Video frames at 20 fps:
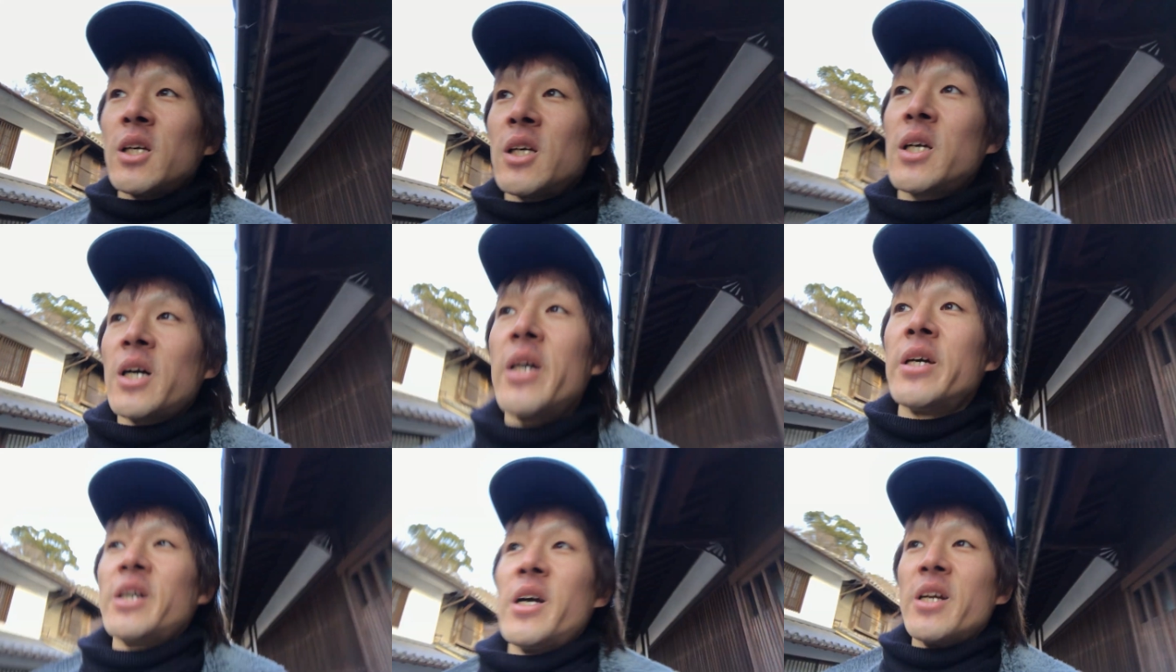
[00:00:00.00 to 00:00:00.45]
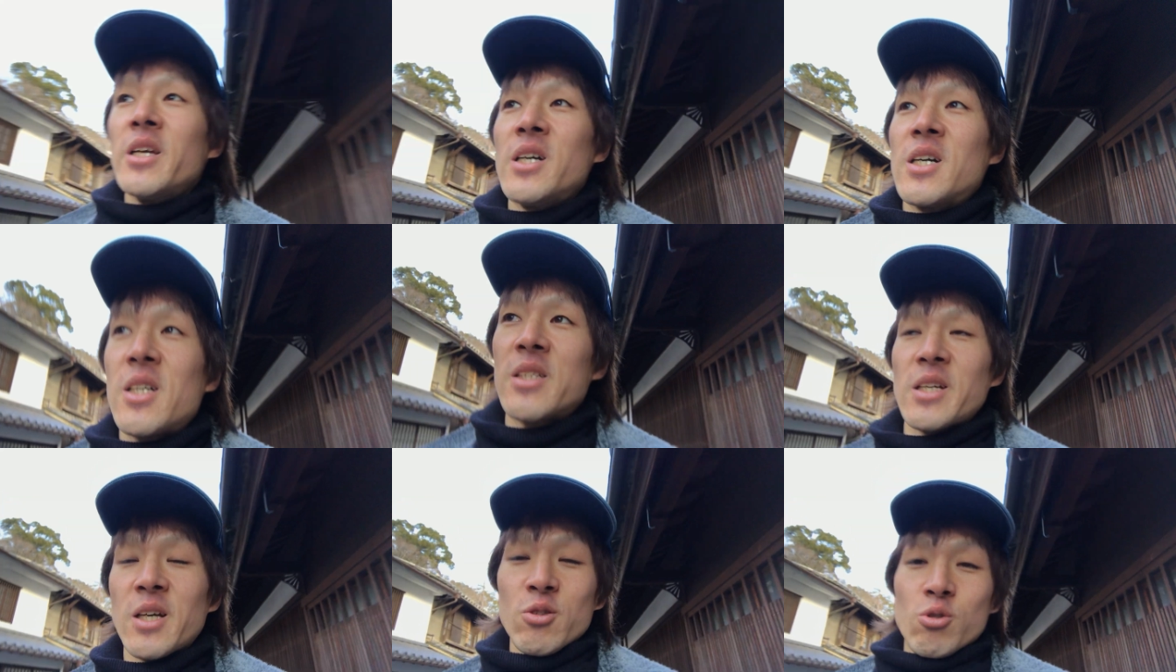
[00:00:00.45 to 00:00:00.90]
変えられな
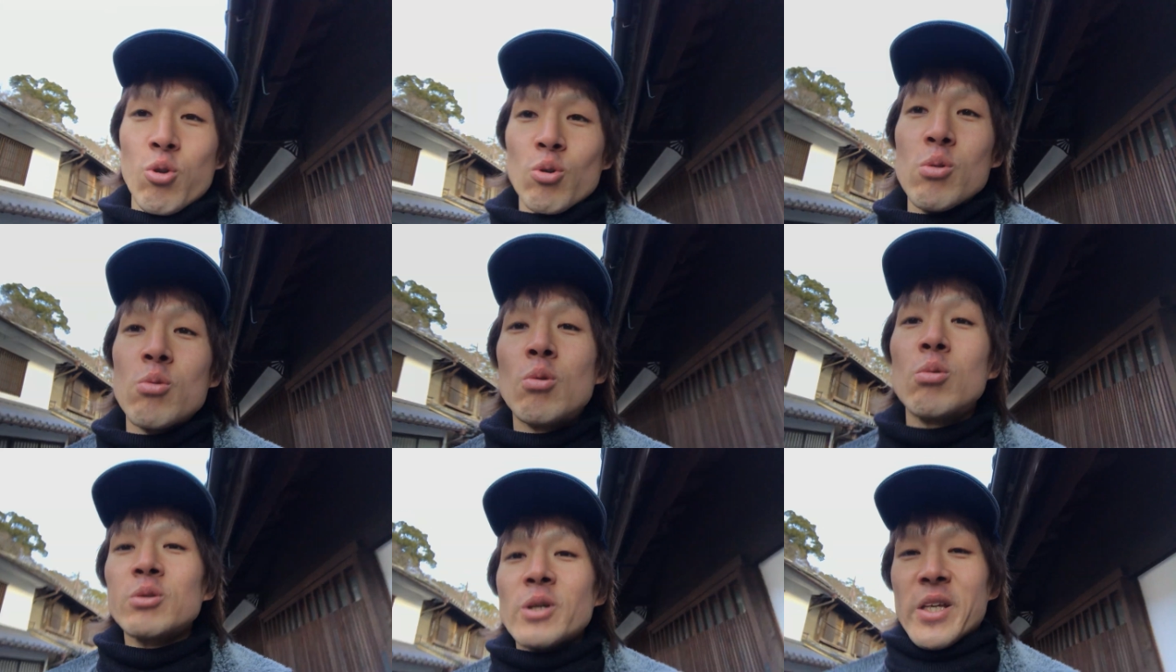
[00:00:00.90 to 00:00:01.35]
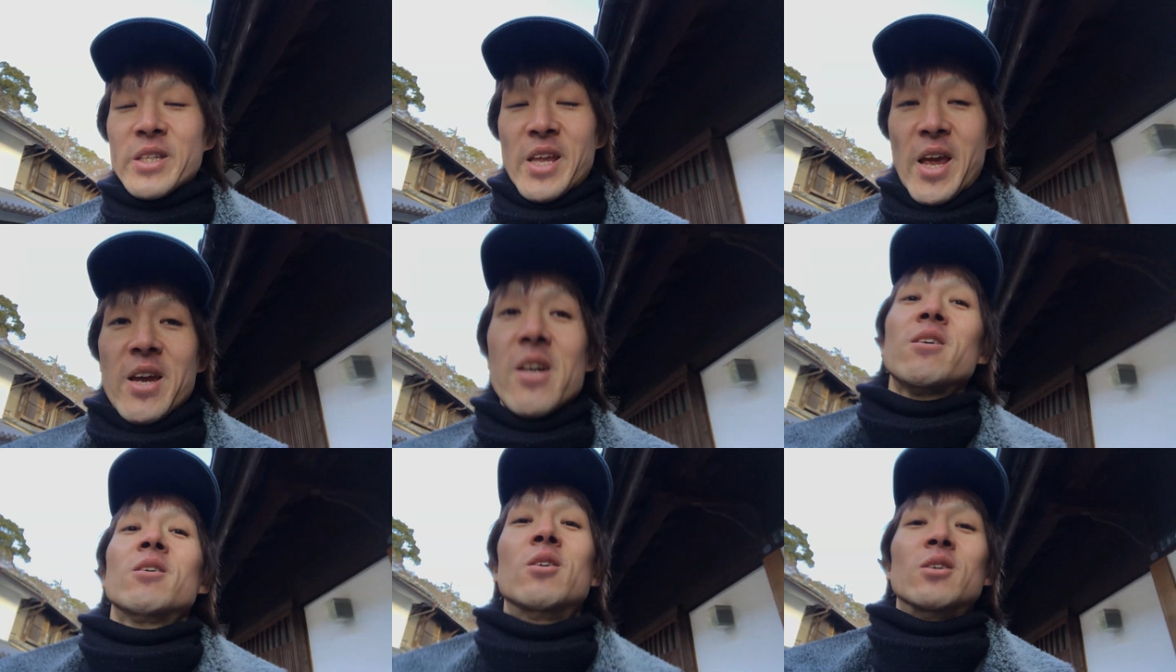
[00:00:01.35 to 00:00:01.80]
かったそういうことやった
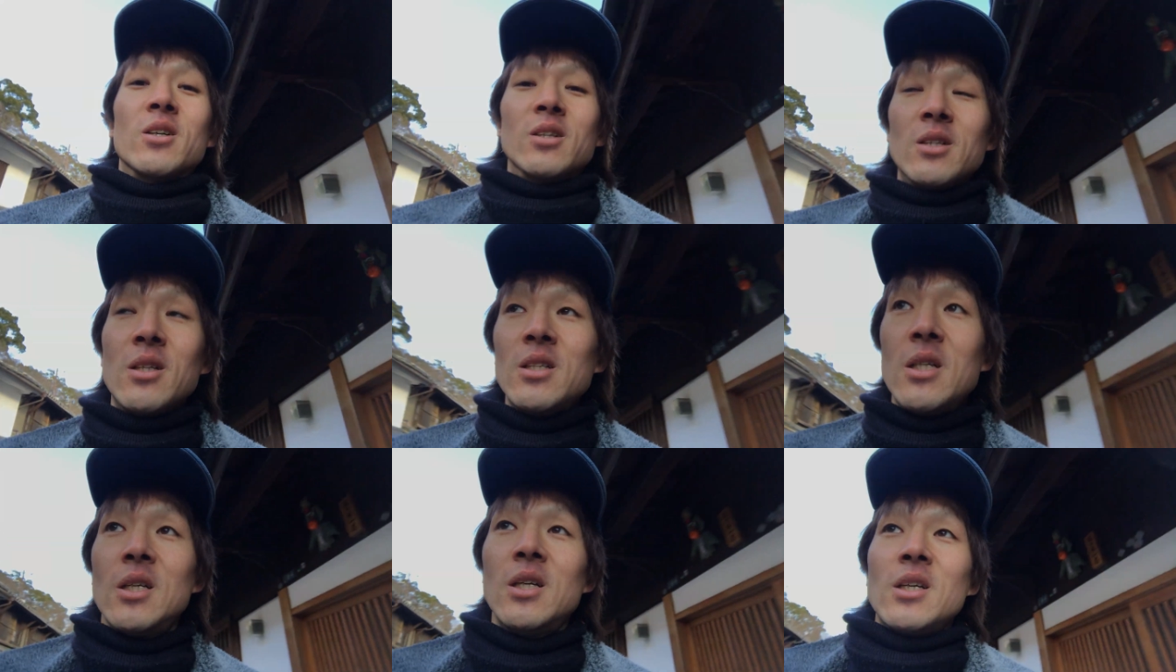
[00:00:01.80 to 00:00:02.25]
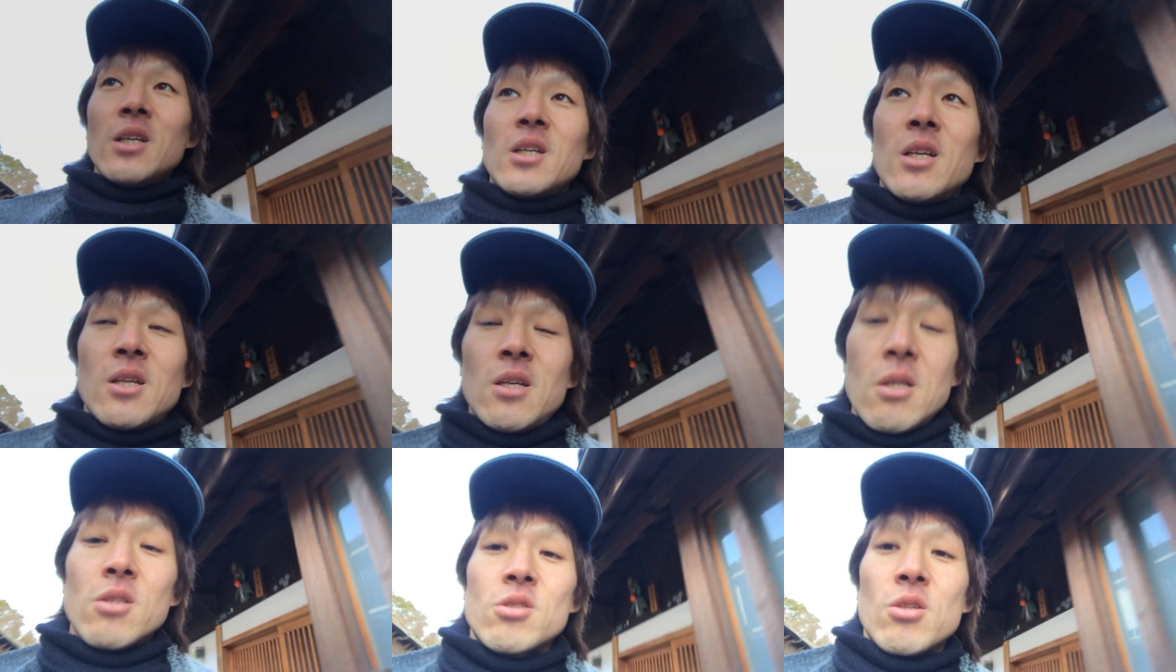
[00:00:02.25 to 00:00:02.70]
よ
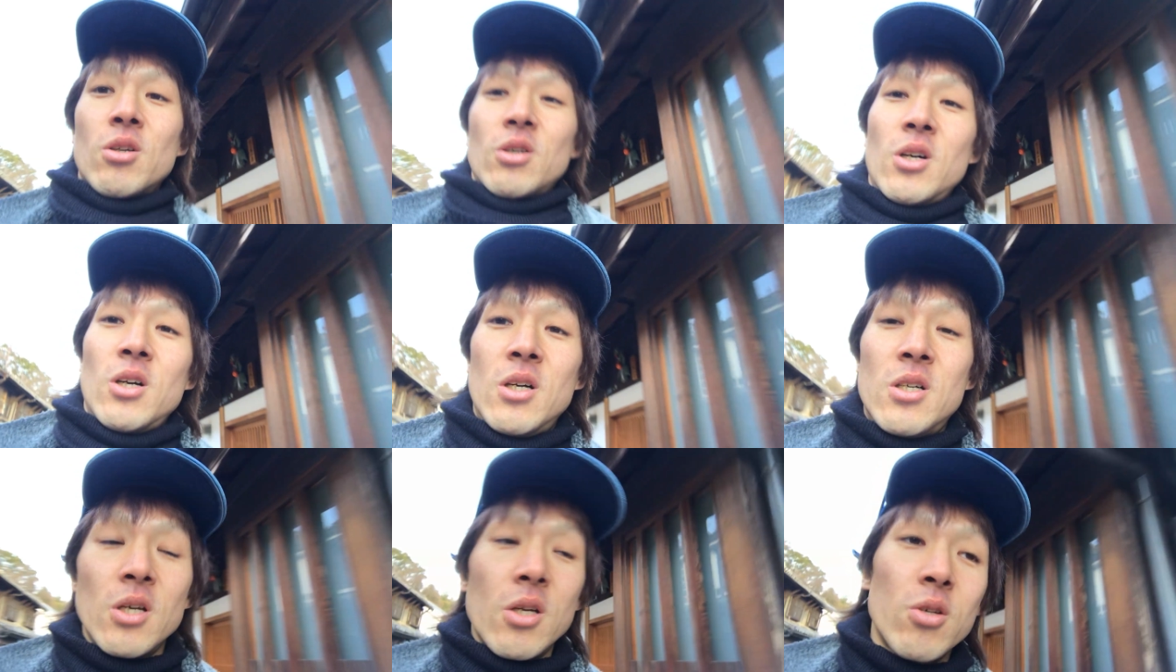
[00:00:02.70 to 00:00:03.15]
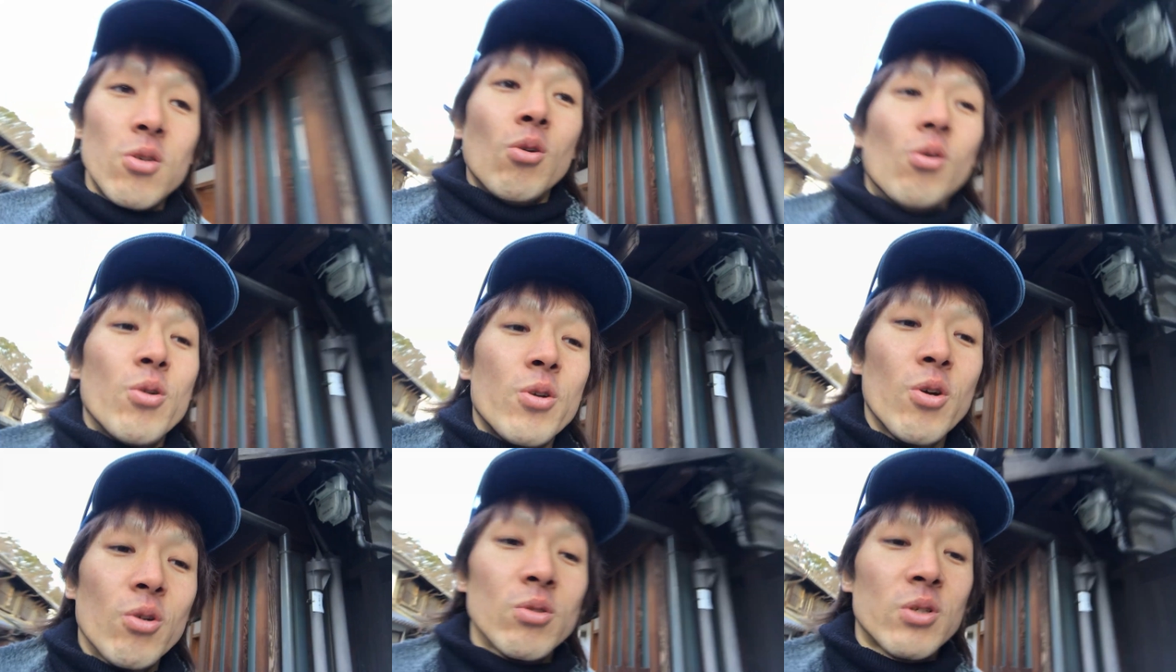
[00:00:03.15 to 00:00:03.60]
その
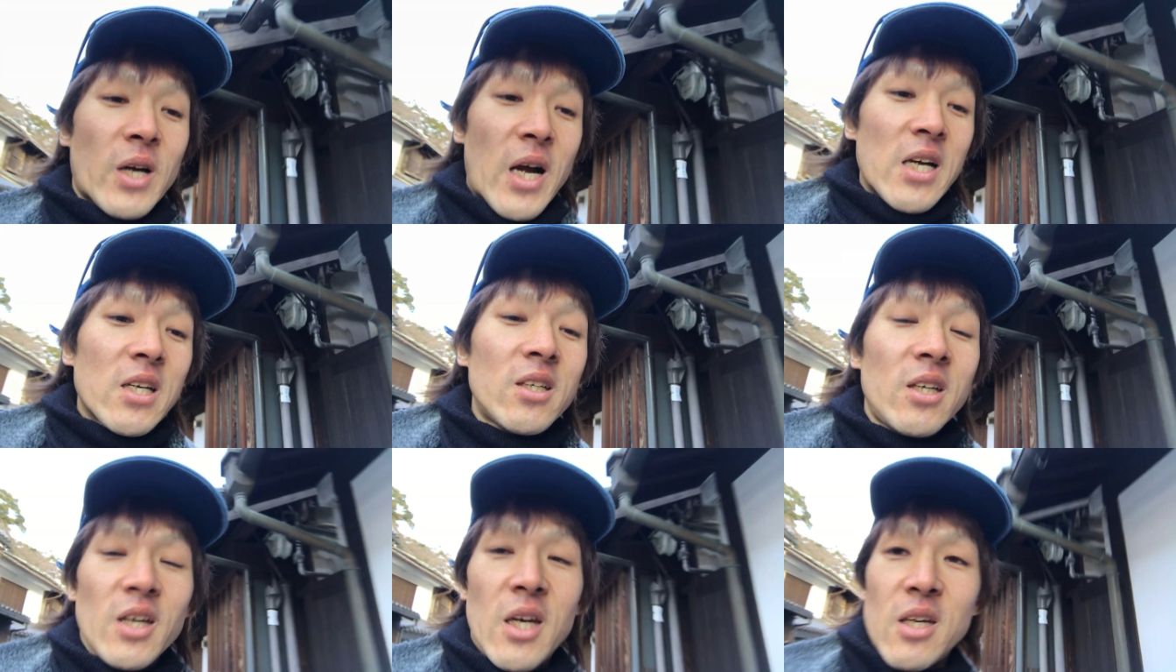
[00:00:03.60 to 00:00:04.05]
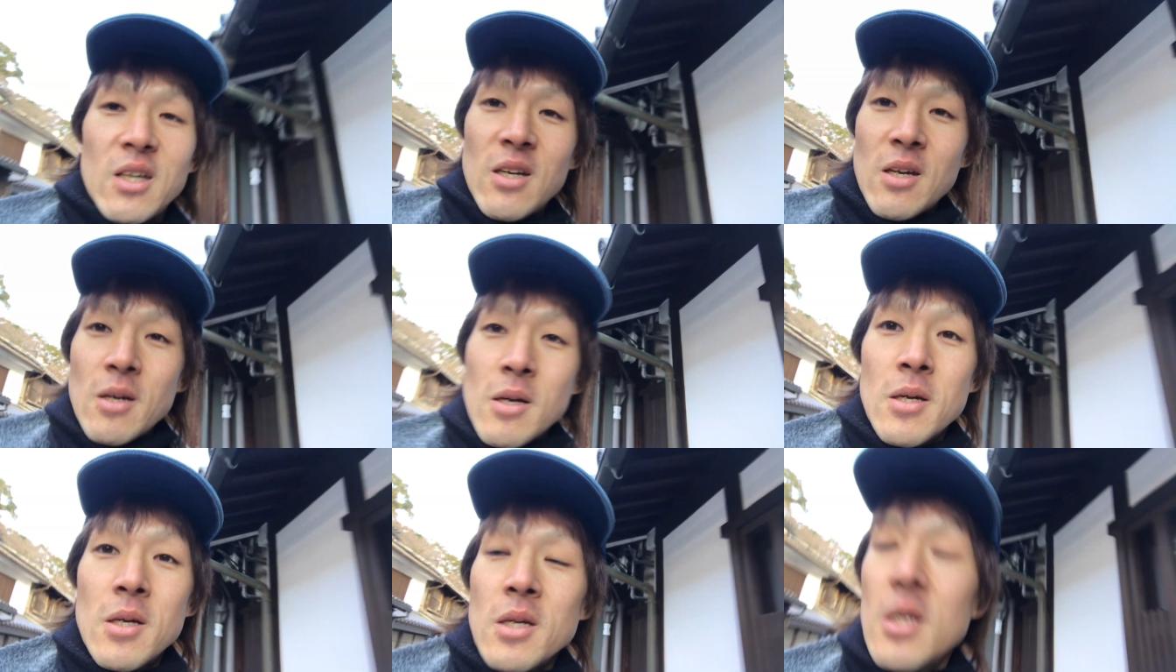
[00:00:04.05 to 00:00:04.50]
容量の関係
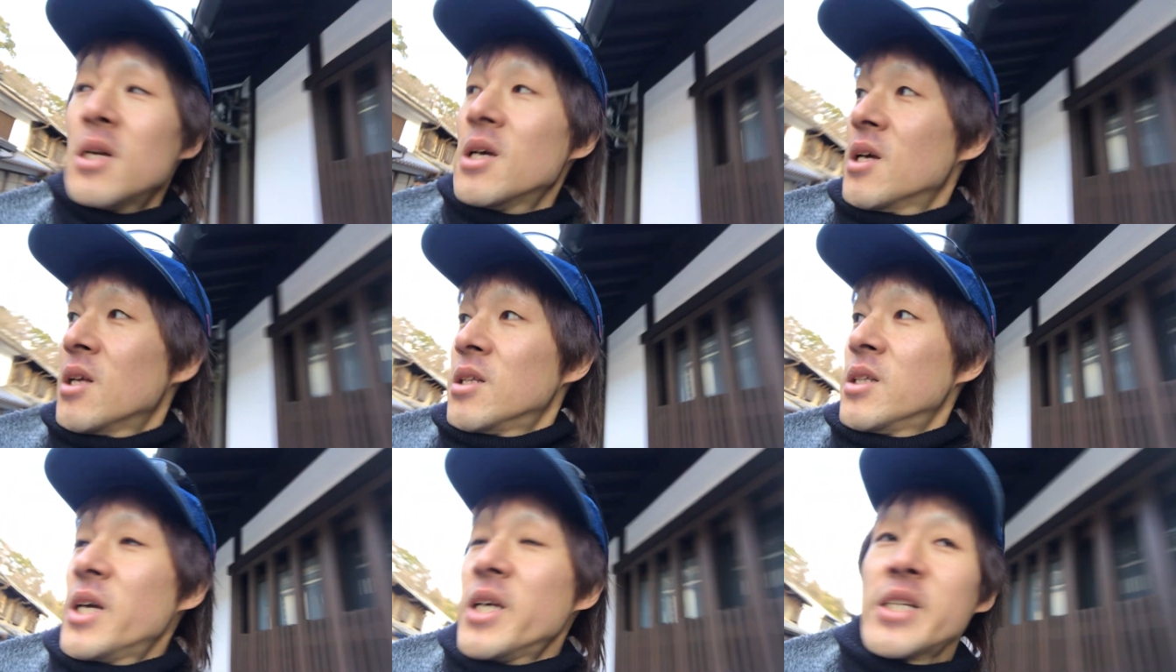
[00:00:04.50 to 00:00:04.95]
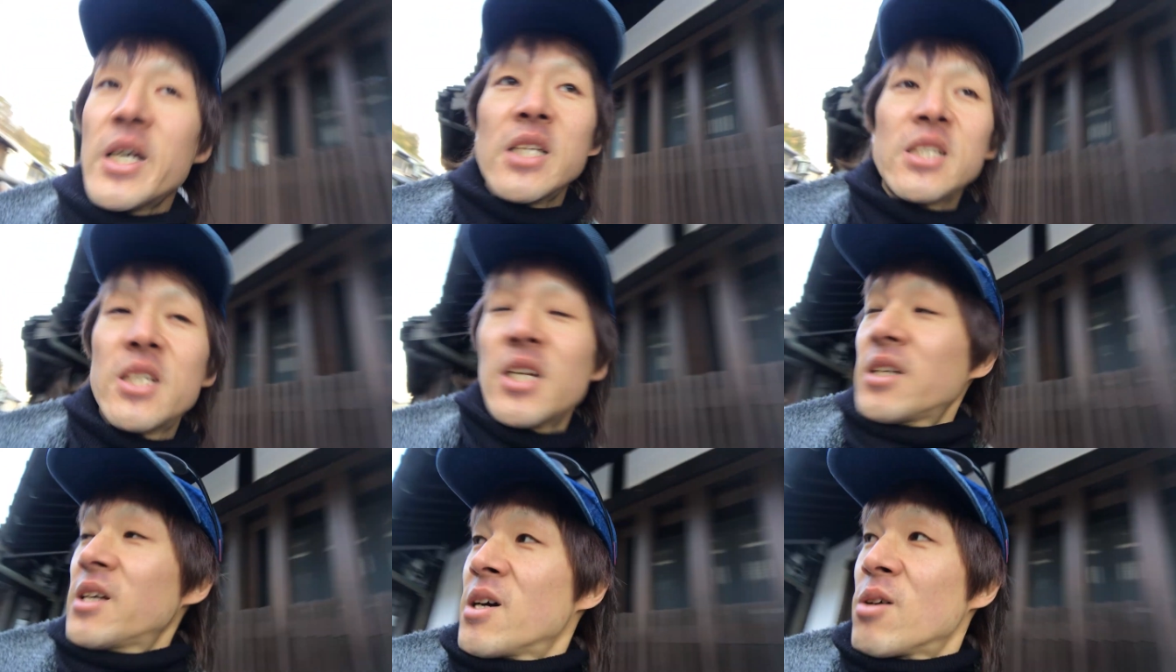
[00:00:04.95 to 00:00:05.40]
値段
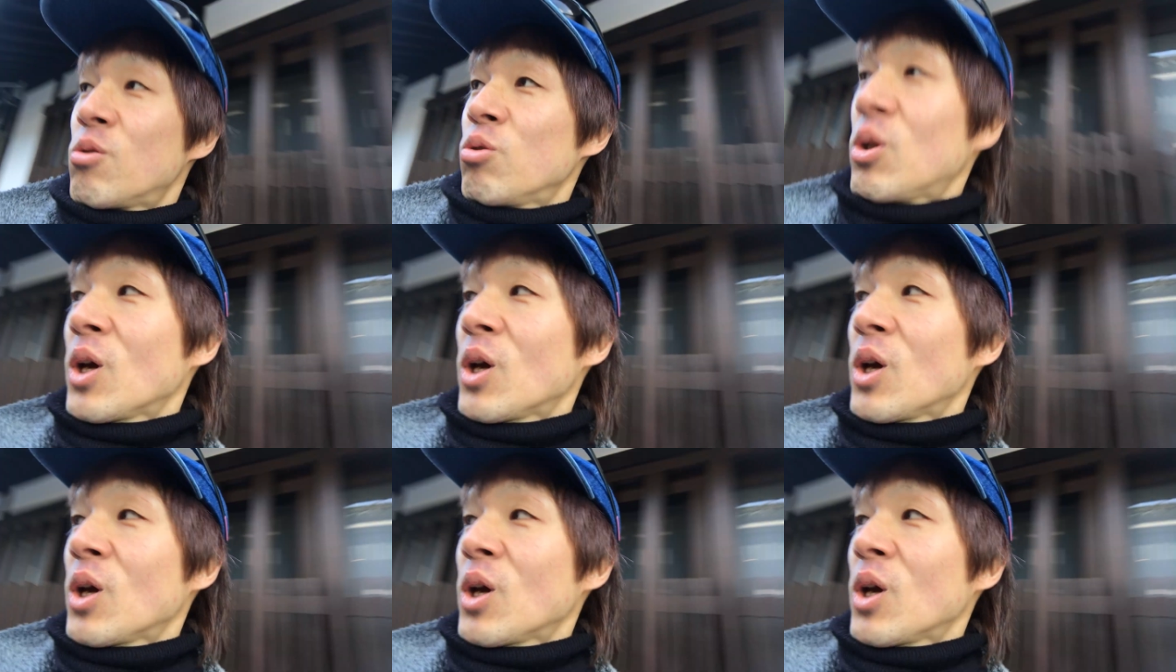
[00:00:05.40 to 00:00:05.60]
じゃなく